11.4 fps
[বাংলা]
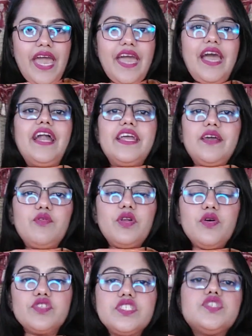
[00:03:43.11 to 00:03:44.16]
হ্যাঁ আর
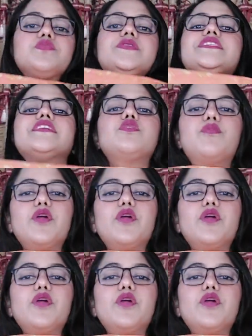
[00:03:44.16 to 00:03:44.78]
এগুলো হচ্ছে সুইসের